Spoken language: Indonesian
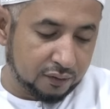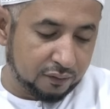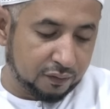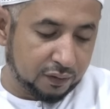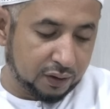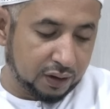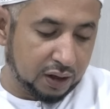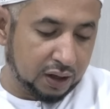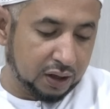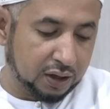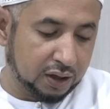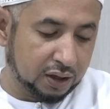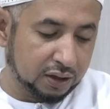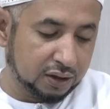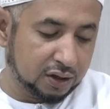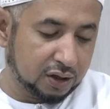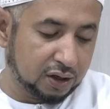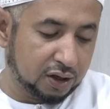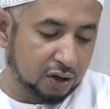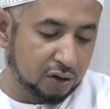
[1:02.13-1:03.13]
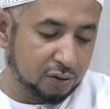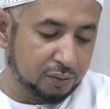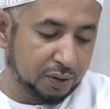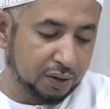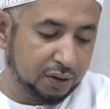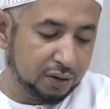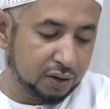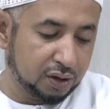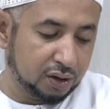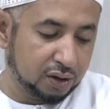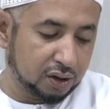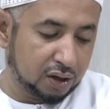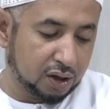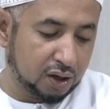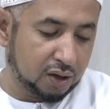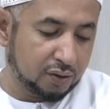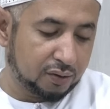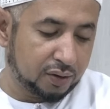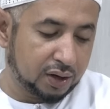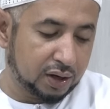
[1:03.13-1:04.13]
Fala qadra lahum inda
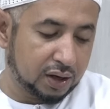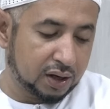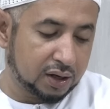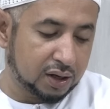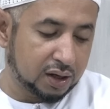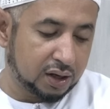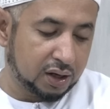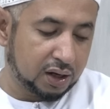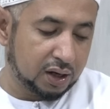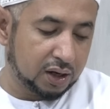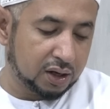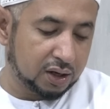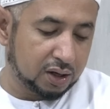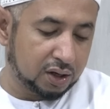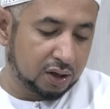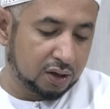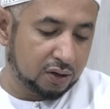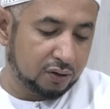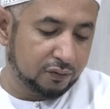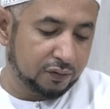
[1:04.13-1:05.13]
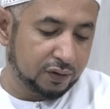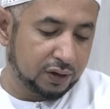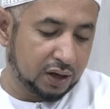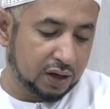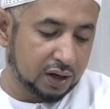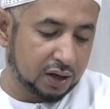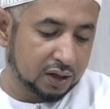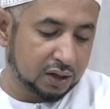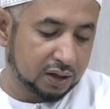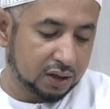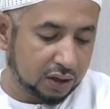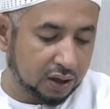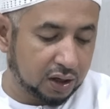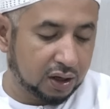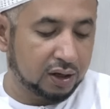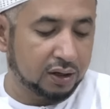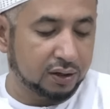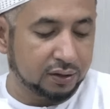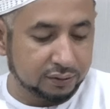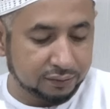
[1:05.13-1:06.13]
Allah wa la khalaqa lahum fil
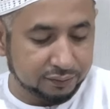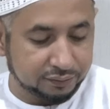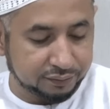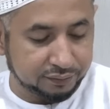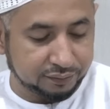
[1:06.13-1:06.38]
akhirah.